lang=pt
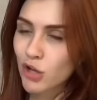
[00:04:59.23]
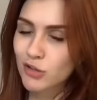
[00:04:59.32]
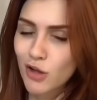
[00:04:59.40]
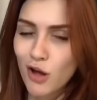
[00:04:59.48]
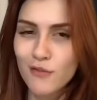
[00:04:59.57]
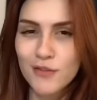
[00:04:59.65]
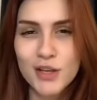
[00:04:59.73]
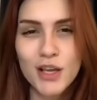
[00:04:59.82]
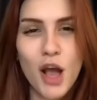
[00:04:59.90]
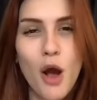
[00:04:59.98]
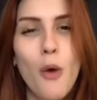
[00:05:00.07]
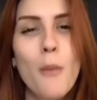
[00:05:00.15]

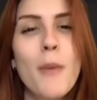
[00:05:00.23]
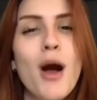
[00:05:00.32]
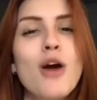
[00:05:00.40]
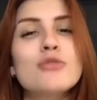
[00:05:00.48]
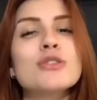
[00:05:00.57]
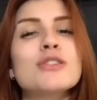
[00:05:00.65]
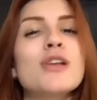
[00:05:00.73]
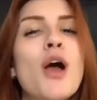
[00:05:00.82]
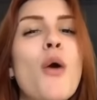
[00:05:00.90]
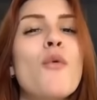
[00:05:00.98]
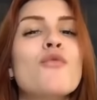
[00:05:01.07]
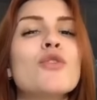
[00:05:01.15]
Novinha, o pau de
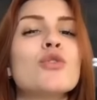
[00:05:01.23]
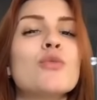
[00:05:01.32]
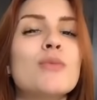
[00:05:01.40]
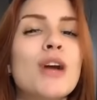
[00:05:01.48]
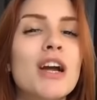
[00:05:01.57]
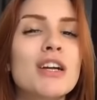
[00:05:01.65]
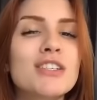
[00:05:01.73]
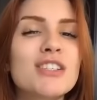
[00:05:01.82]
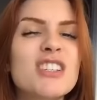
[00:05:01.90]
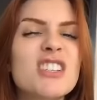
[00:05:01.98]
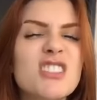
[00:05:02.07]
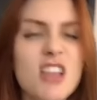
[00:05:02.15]
selfie do Bert
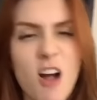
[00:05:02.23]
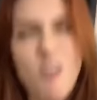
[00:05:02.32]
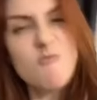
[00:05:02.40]
está